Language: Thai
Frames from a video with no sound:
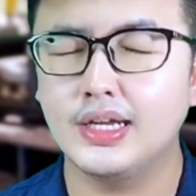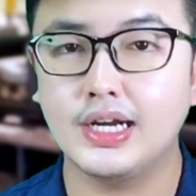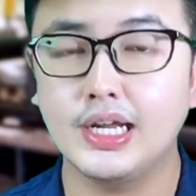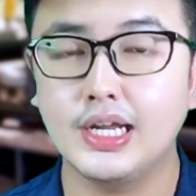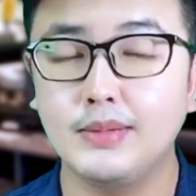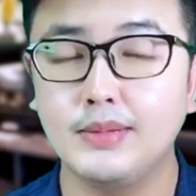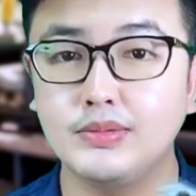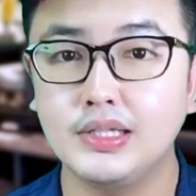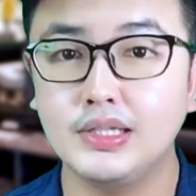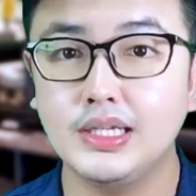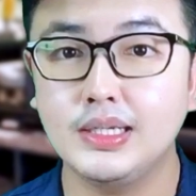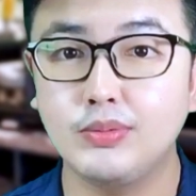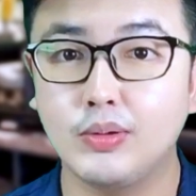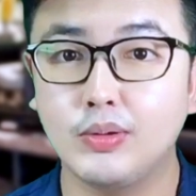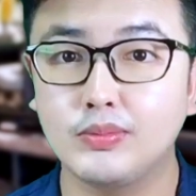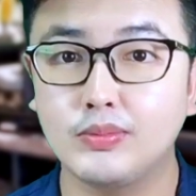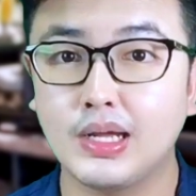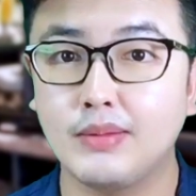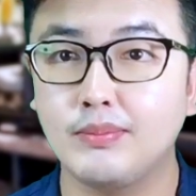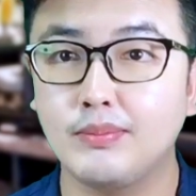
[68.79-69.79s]
คลิปที่ผ
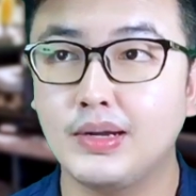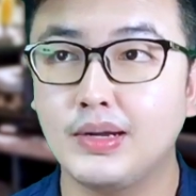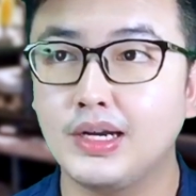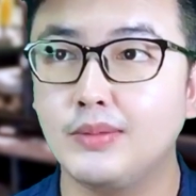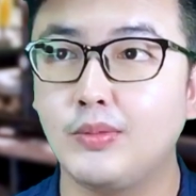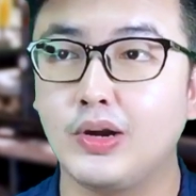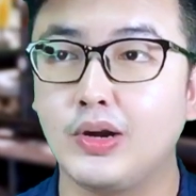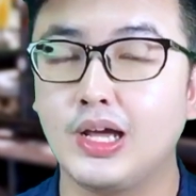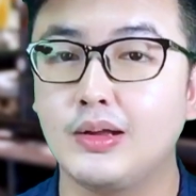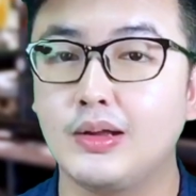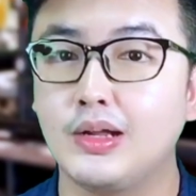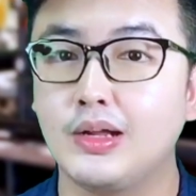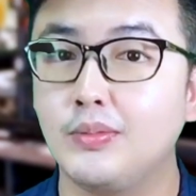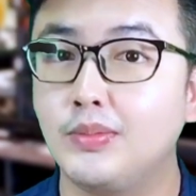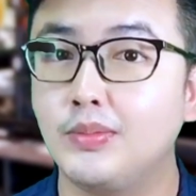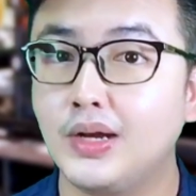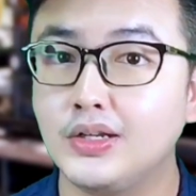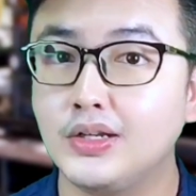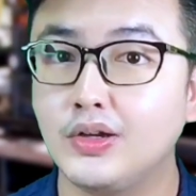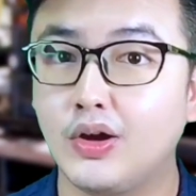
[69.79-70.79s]
มทำมาทั้งหมดนะครับถ้า
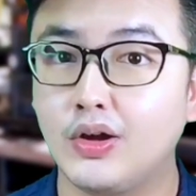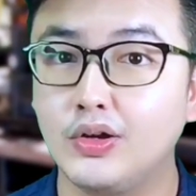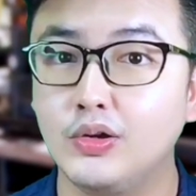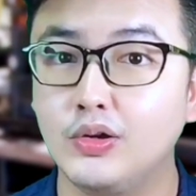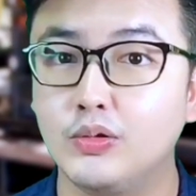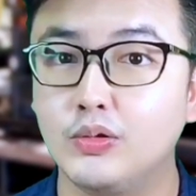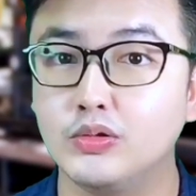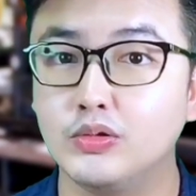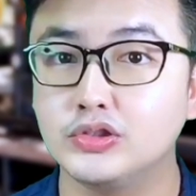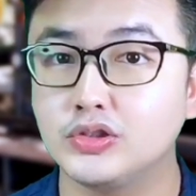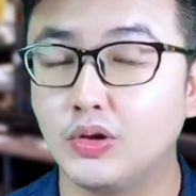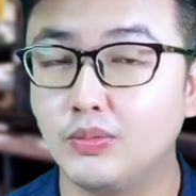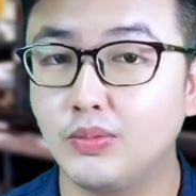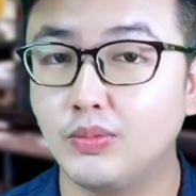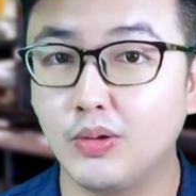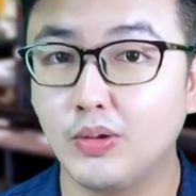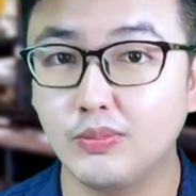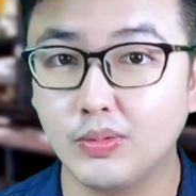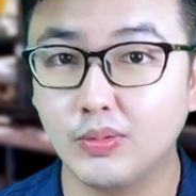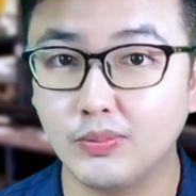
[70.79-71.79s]
เพื่อนๆย้อนดูทรง
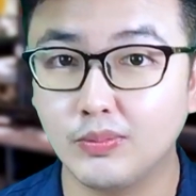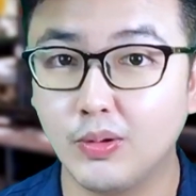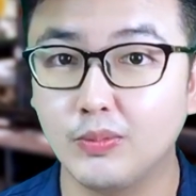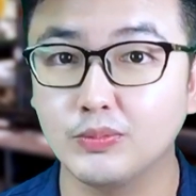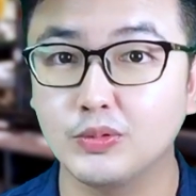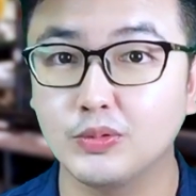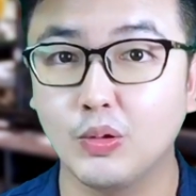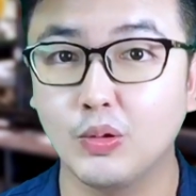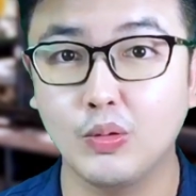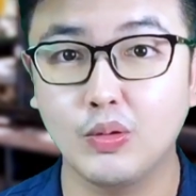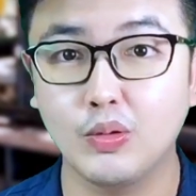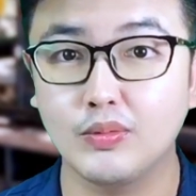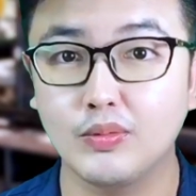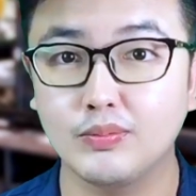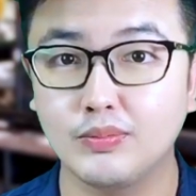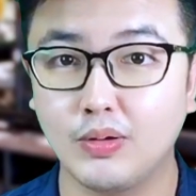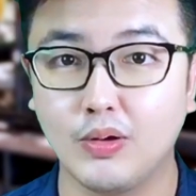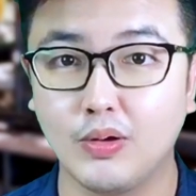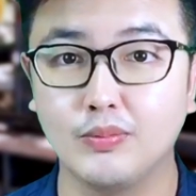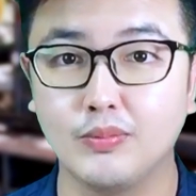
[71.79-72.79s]
ผมของผมทุก
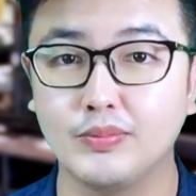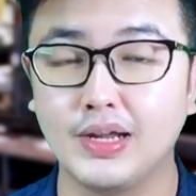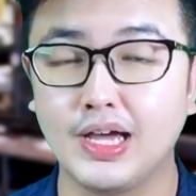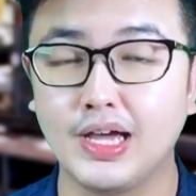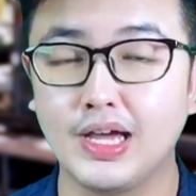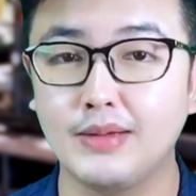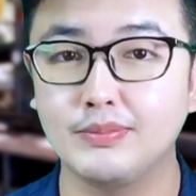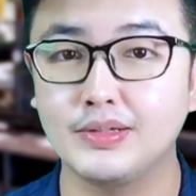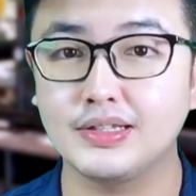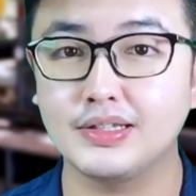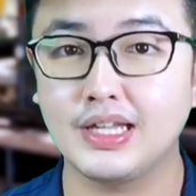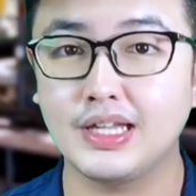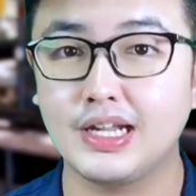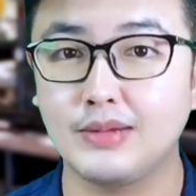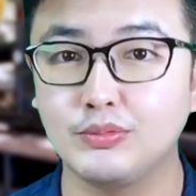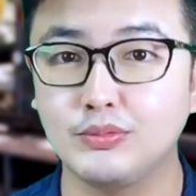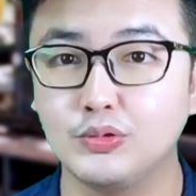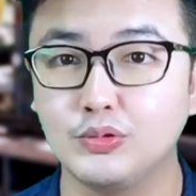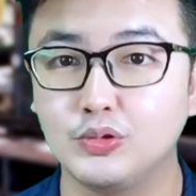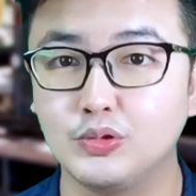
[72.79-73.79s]
ผมนะครับตั้งแต่
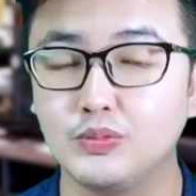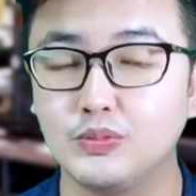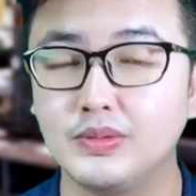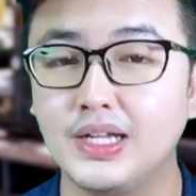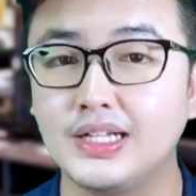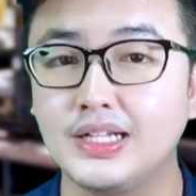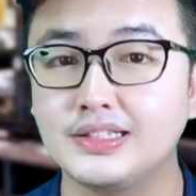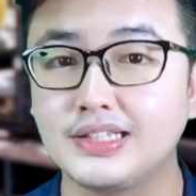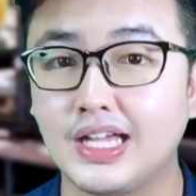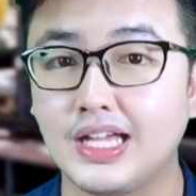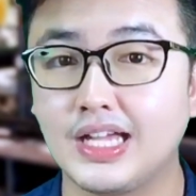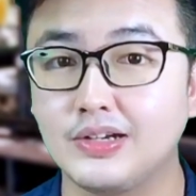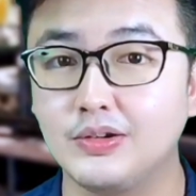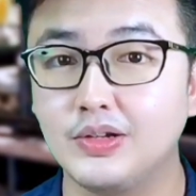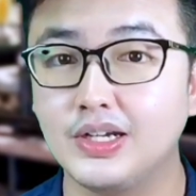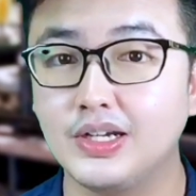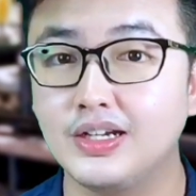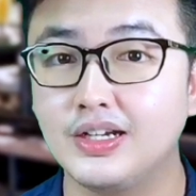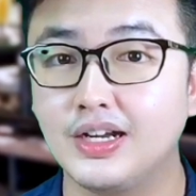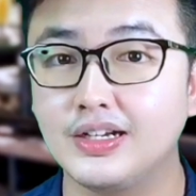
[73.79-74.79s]
ทำ YouTube เนี่ยตัด
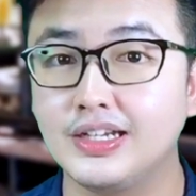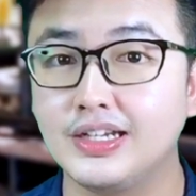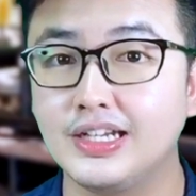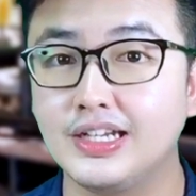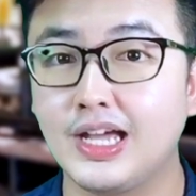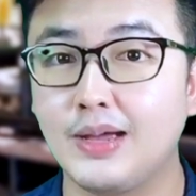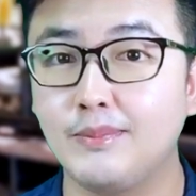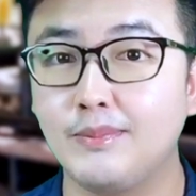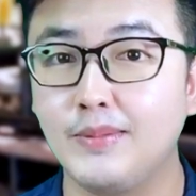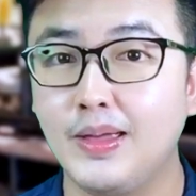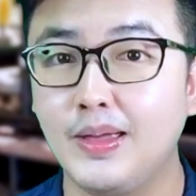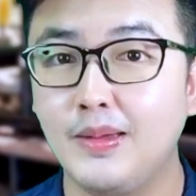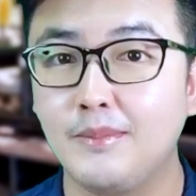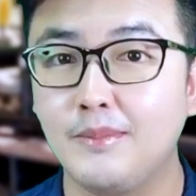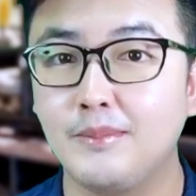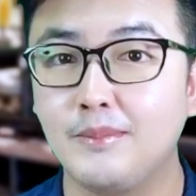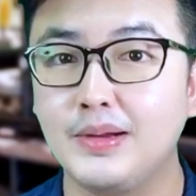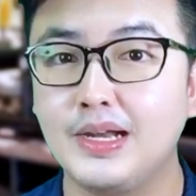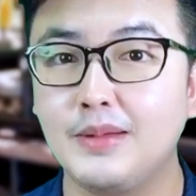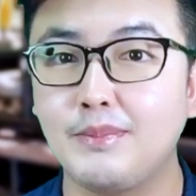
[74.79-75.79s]
ด้วยเครื่องนี้นะครับ
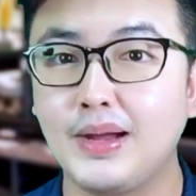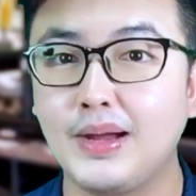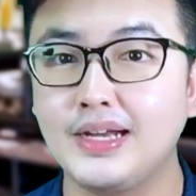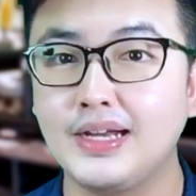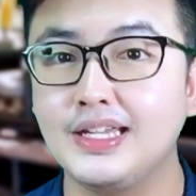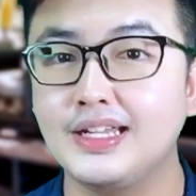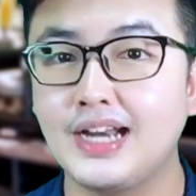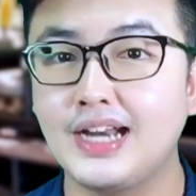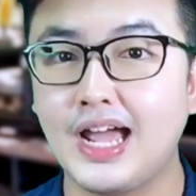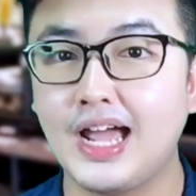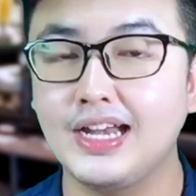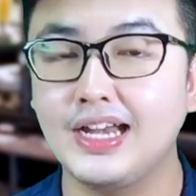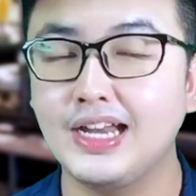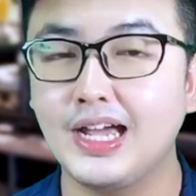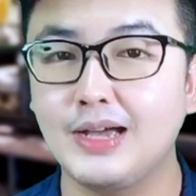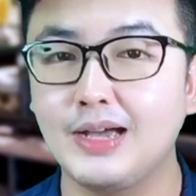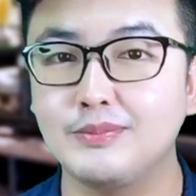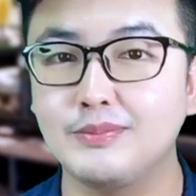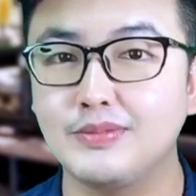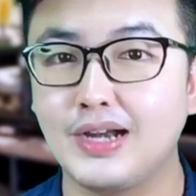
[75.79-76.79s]
ไม่ได้ไปที่ร้าน
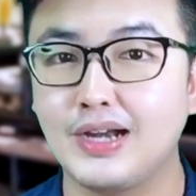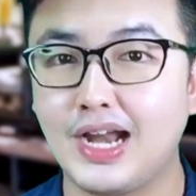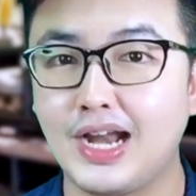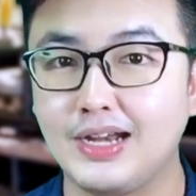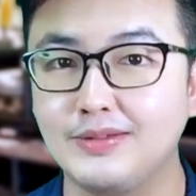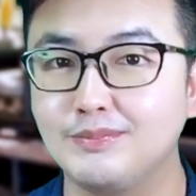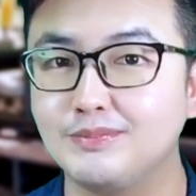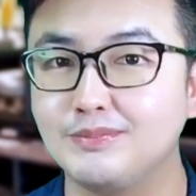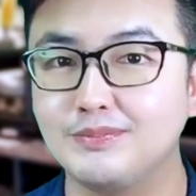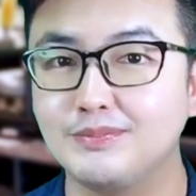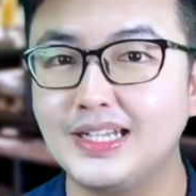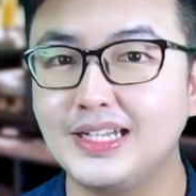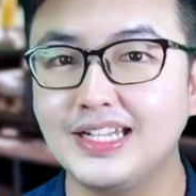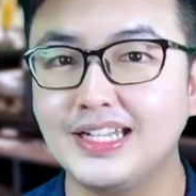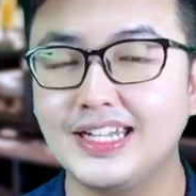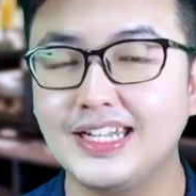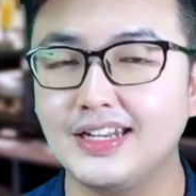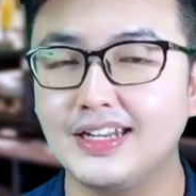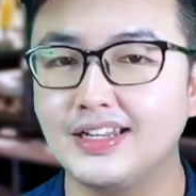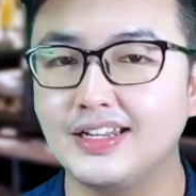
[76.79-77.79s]
นะครับร้านไม่ได้
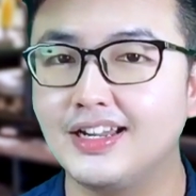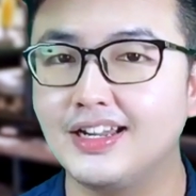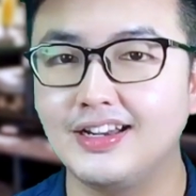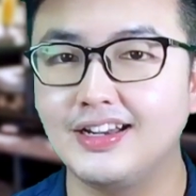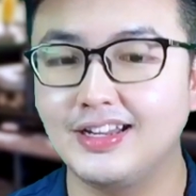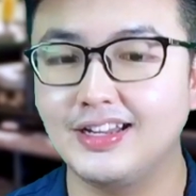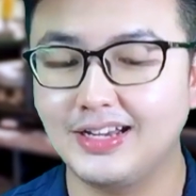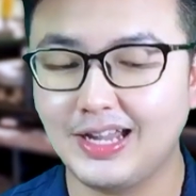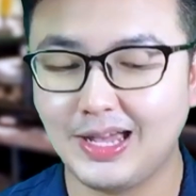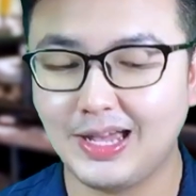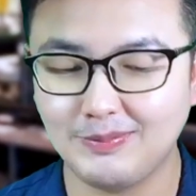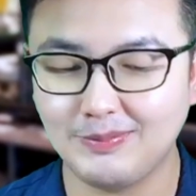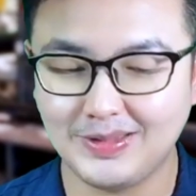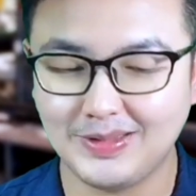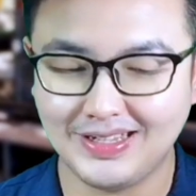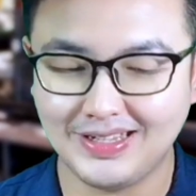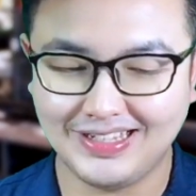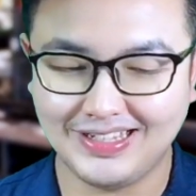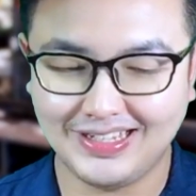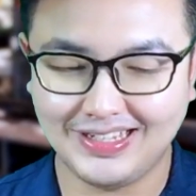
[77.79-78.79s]
กินเงินเลยนะครับ
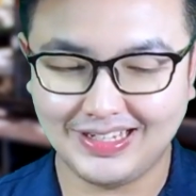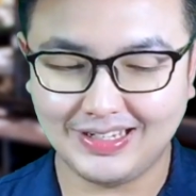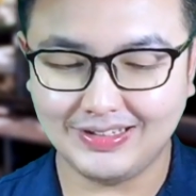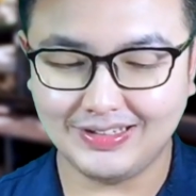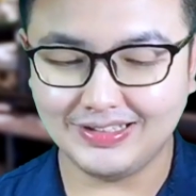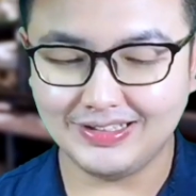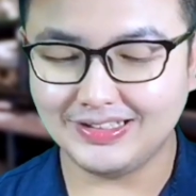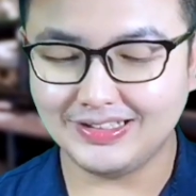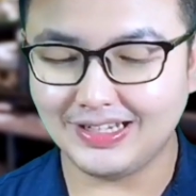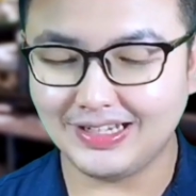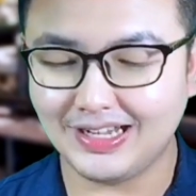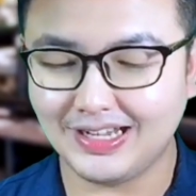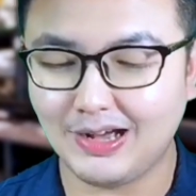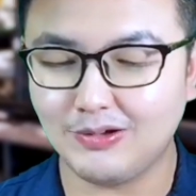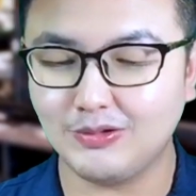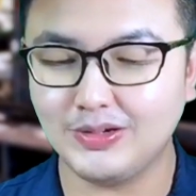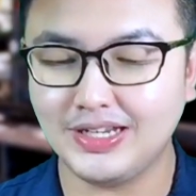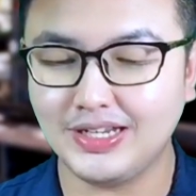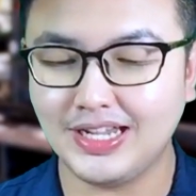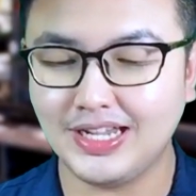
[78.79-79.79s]
ก็คือเขา
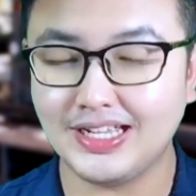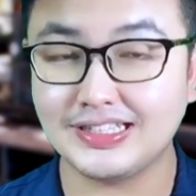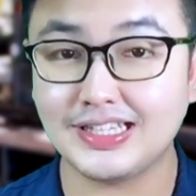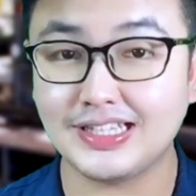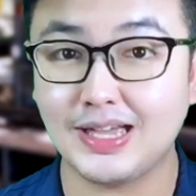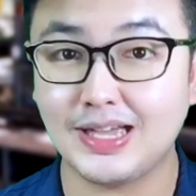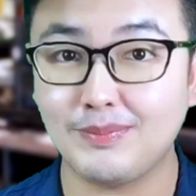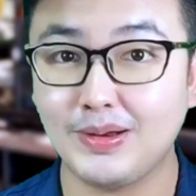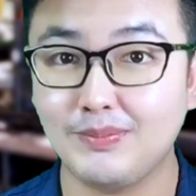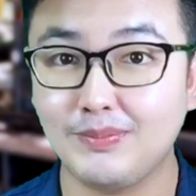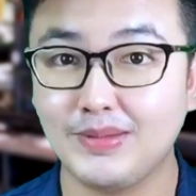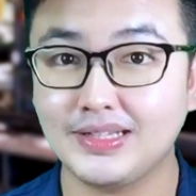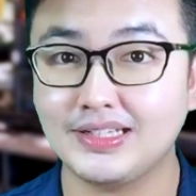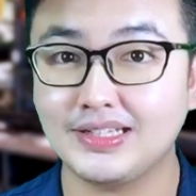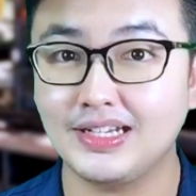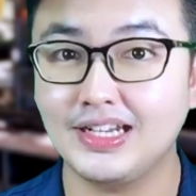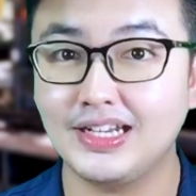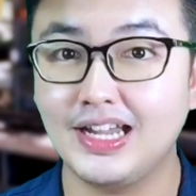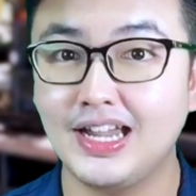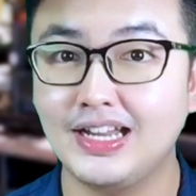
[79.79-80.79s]
เนี่ยจะเป็นแบต
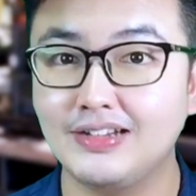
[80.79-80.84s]
เตอรี่